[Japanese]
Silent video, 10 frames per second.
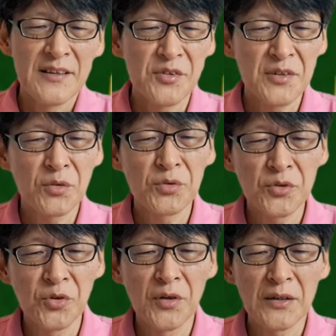そういったこ
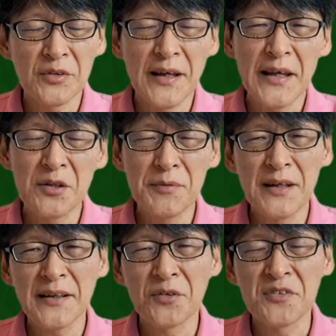とと、あと、永
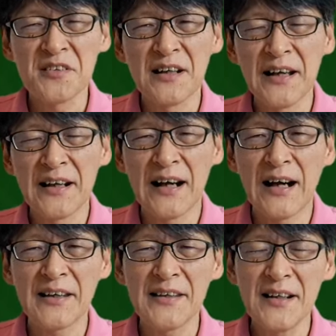宮家の違いが
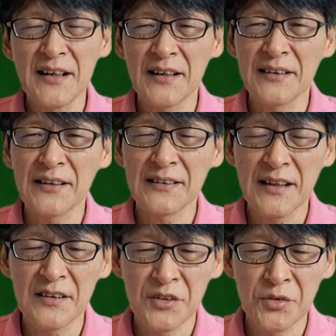明らかだっ
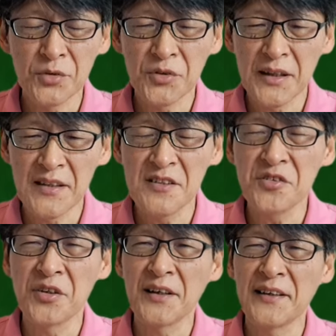たっていうことで、記
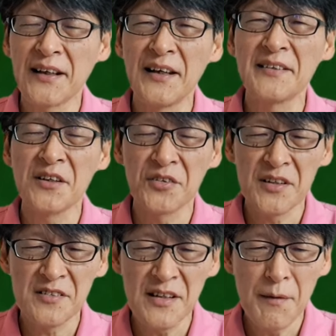事の中で書いてるん
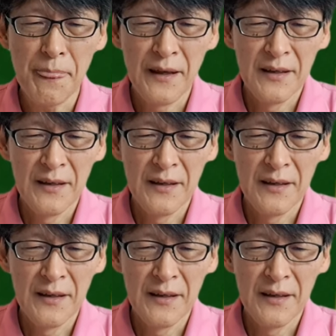ですね。